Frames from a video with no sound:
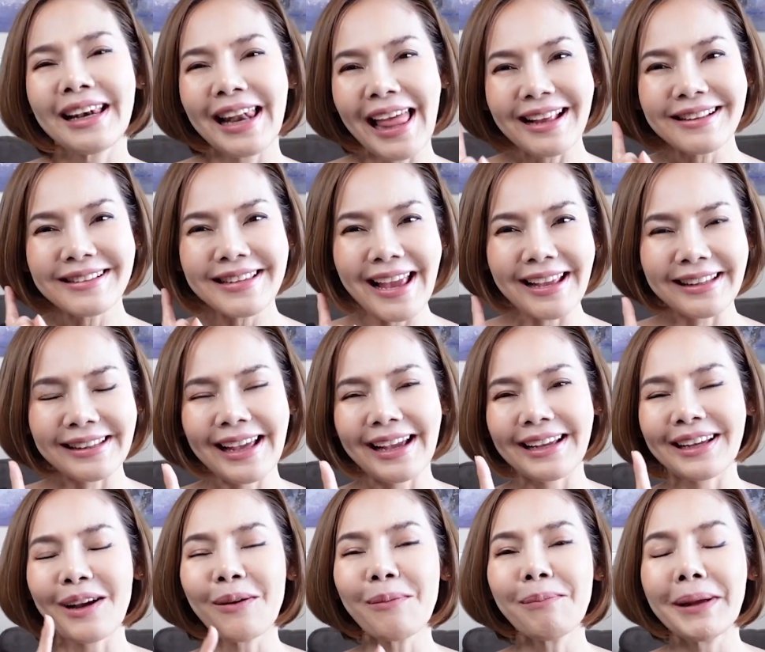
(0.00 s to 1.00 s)
และแสงแดด
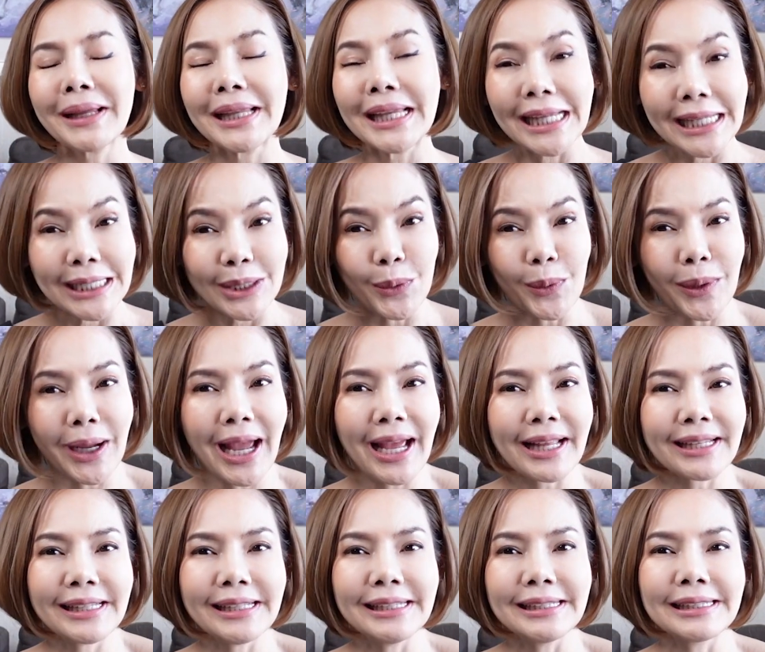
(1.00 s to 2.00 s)
ก็เป็นอีกตัวกา
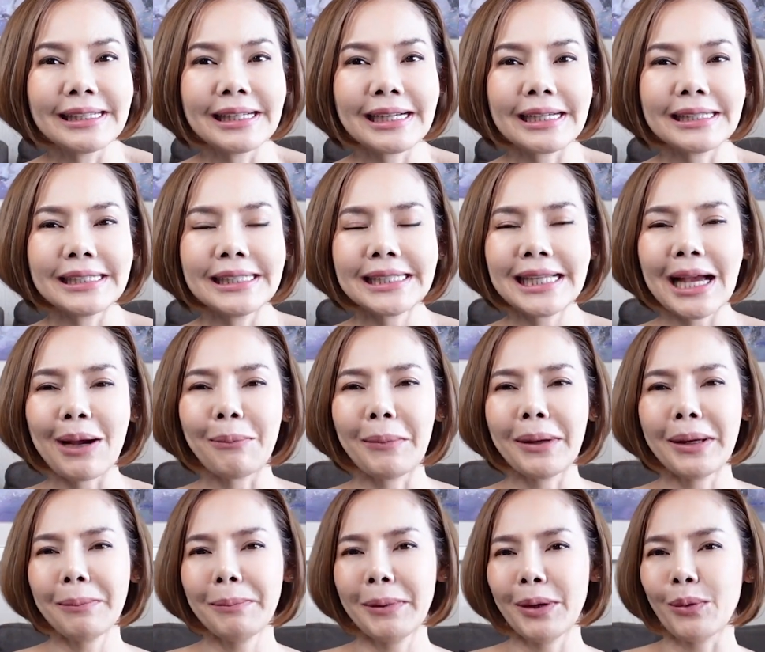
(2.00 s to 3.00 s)
รหนึ่งนะคะที่ทำ
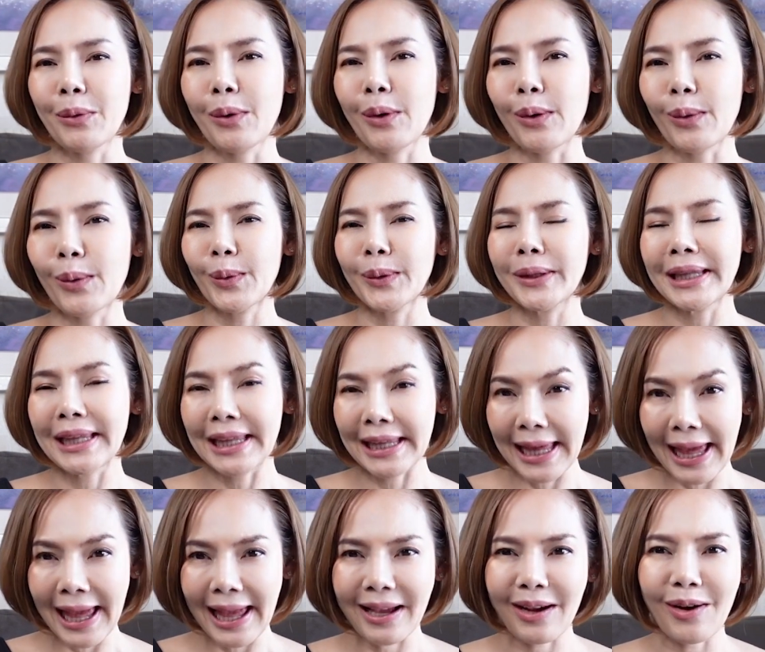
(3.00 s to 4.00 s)
ให้ผิวขอคุณ
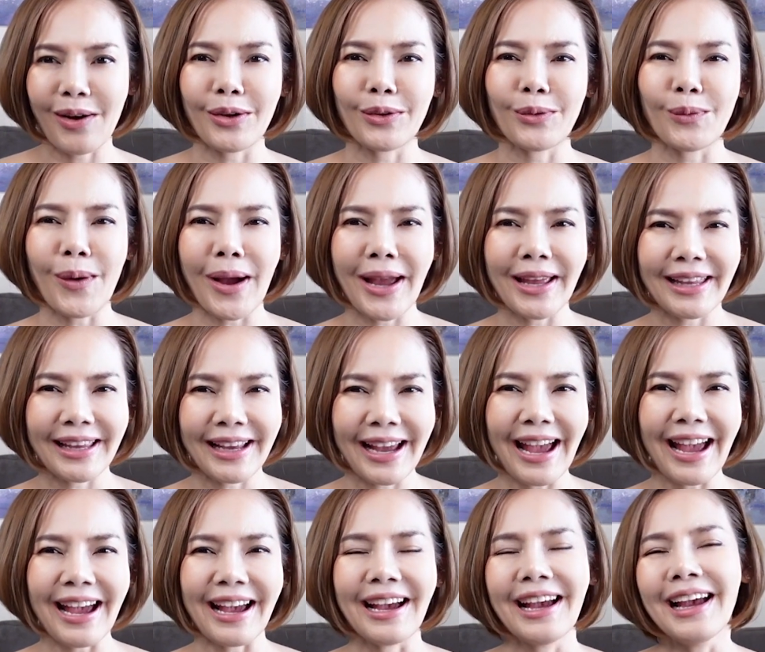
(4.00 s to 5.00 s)
แก่ก่อนวัย
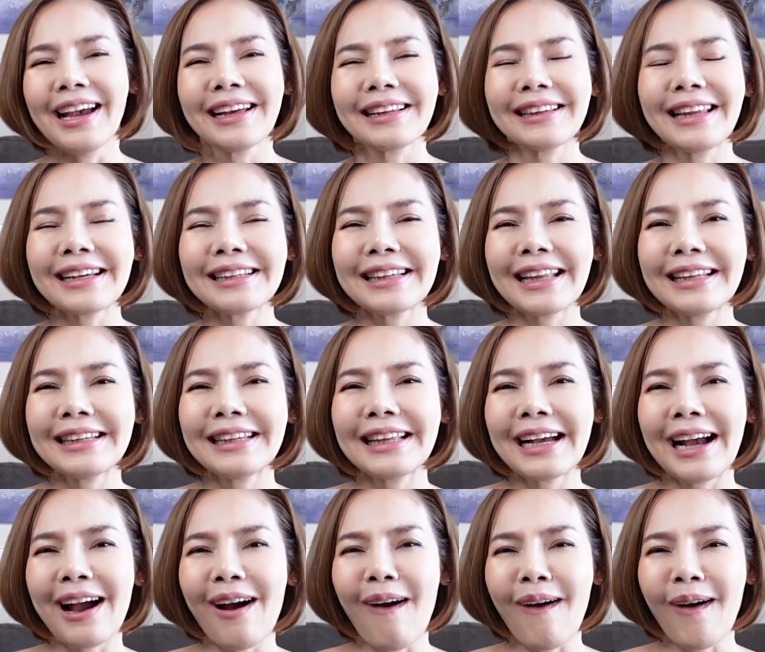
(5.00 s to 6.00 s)
ค่ะดังนั้นนะ
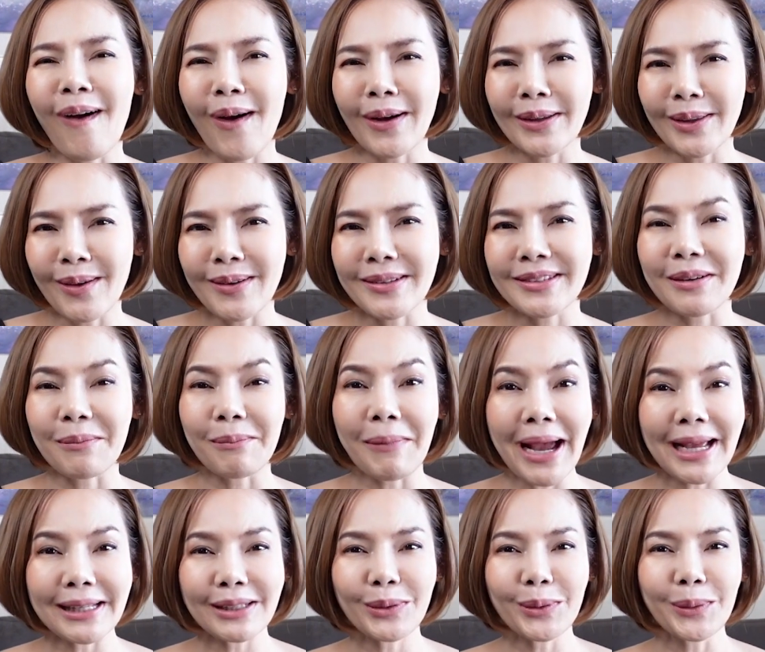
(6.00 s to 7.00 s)
คะก่อนออกจาก
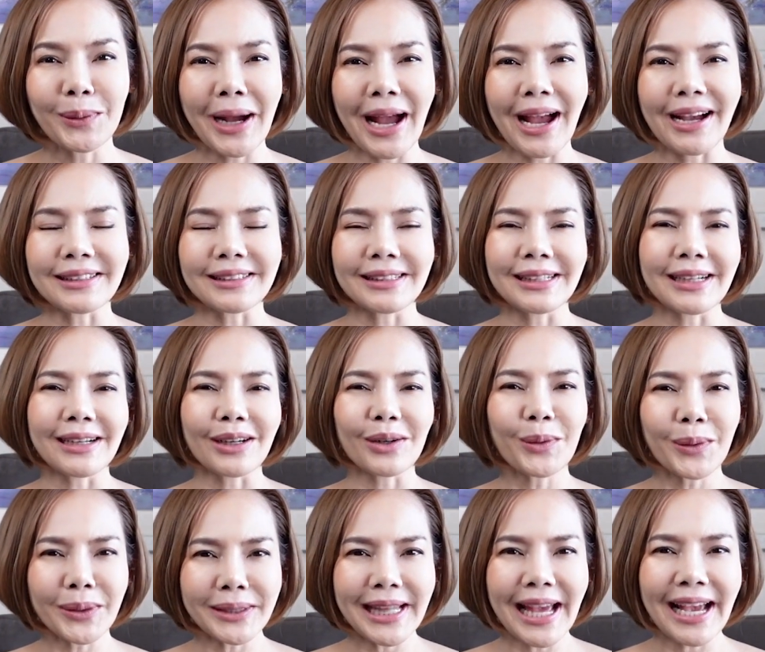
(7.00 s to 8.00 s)
บ้านทุกครั้งนะคะ
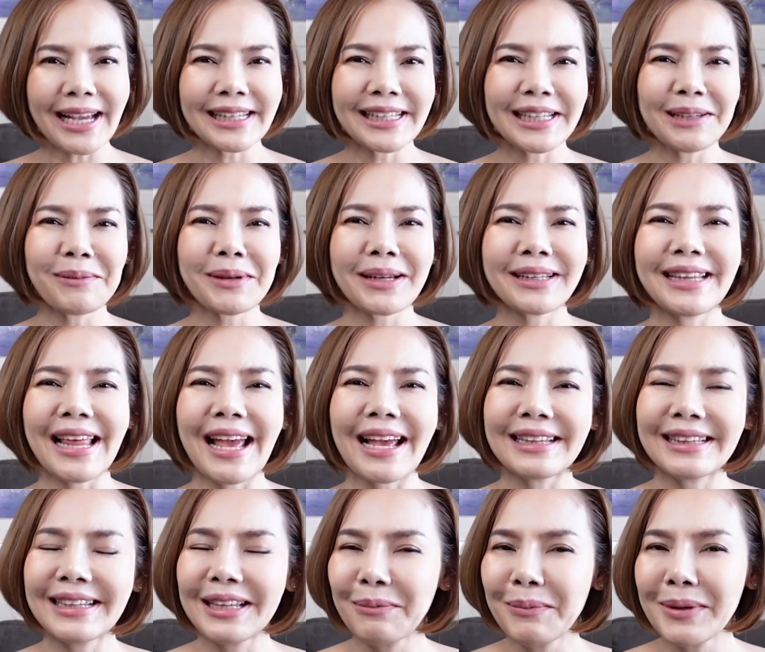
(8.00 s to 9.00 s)
ควรทาครีมกันแดด
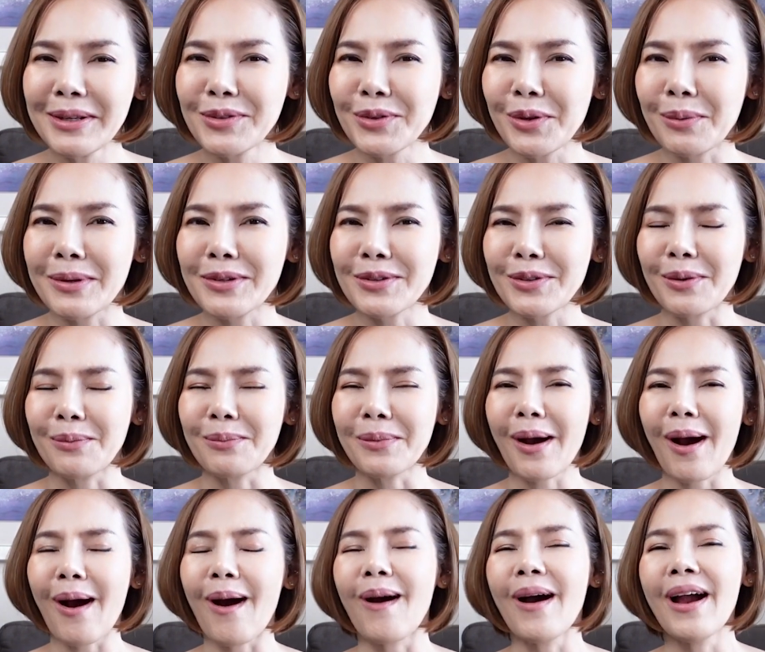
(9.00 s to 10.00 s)
ที่มีส่วนผสม
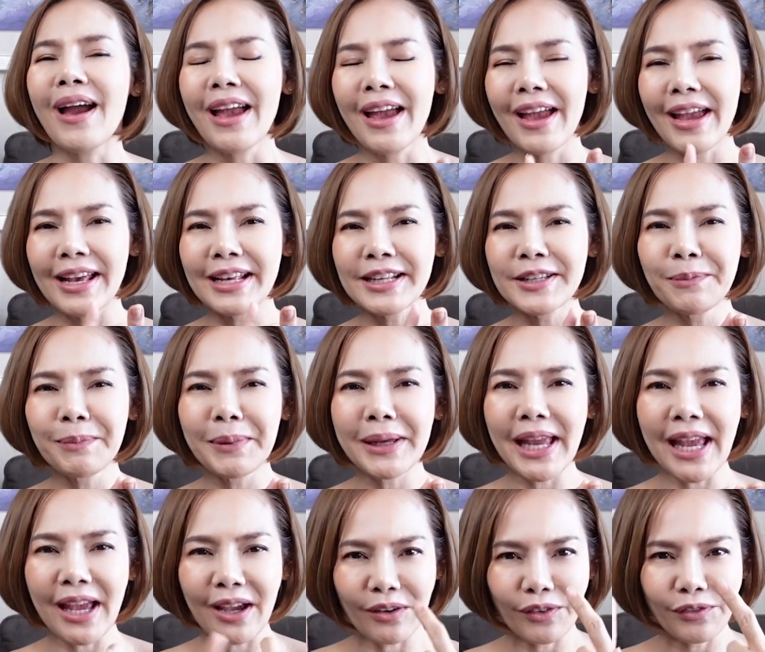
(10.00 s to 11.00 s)
ของ เอส พี
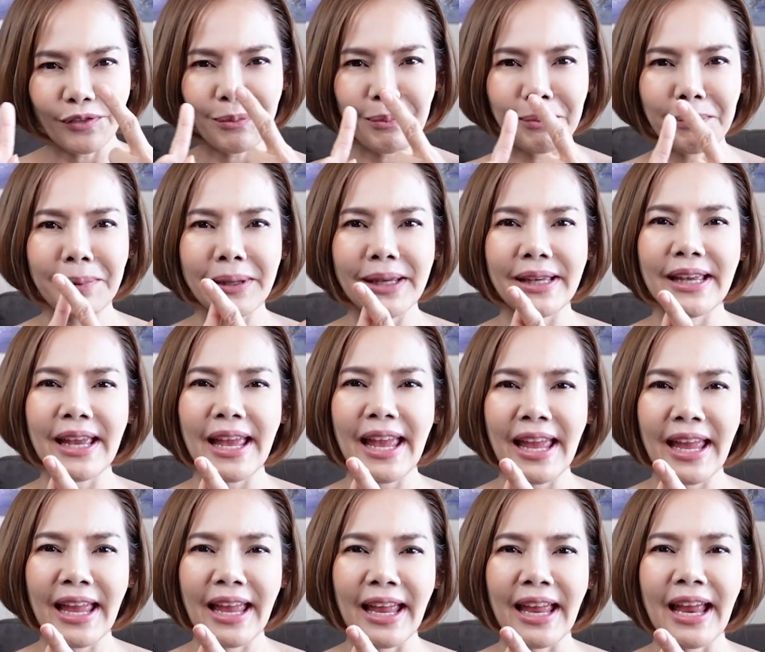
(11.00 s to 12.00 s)
เอฟ พีเอ
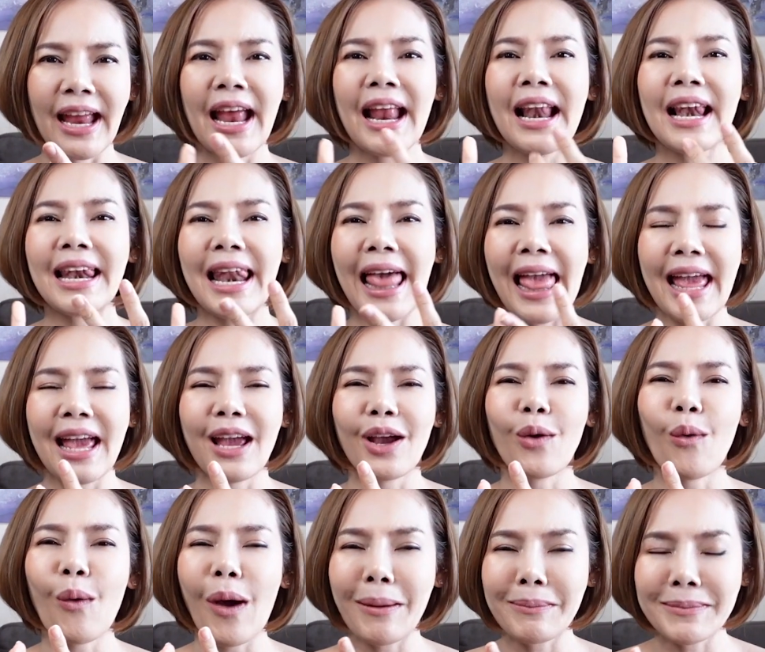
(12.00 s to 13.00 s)
และค
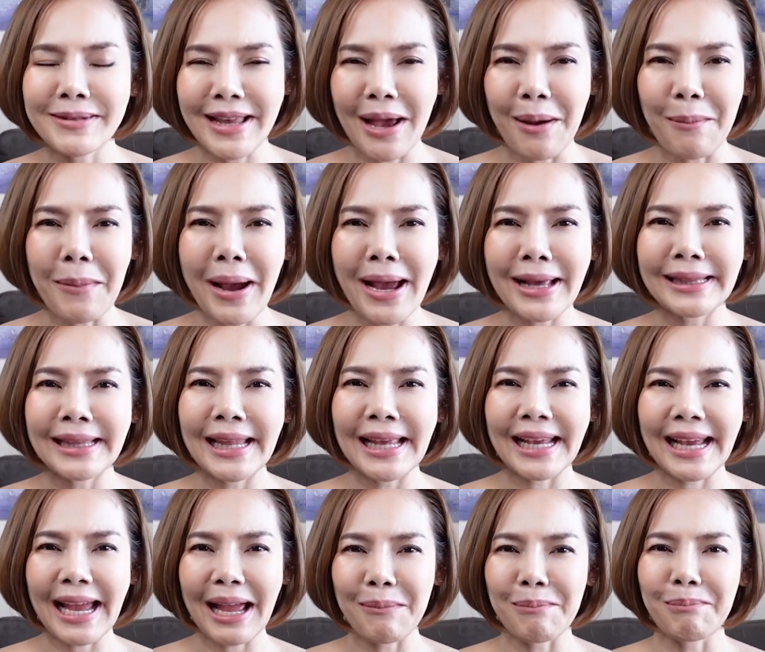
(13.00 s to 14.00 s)
วามสามารถใน
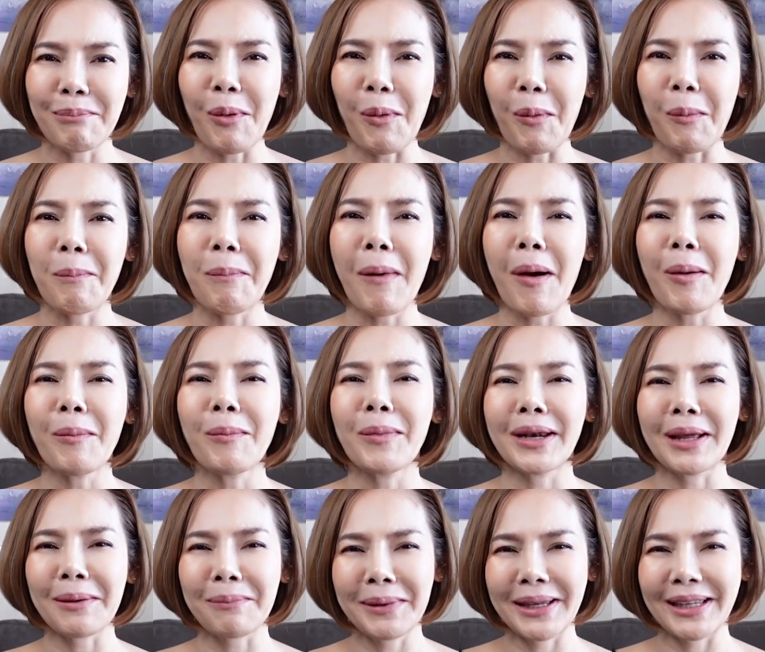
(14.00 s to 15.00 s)
การปกป้องมล
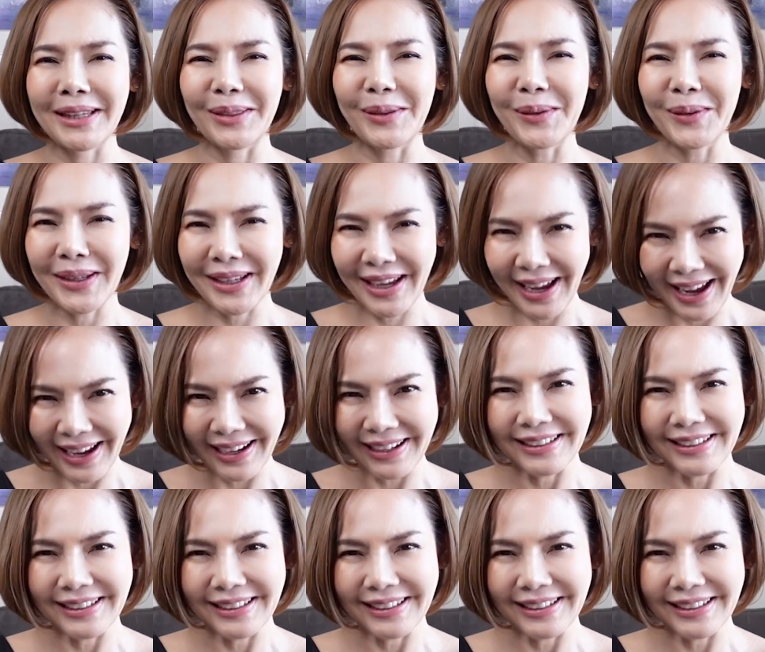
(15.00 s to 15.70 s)
พิษด้วยค่ะ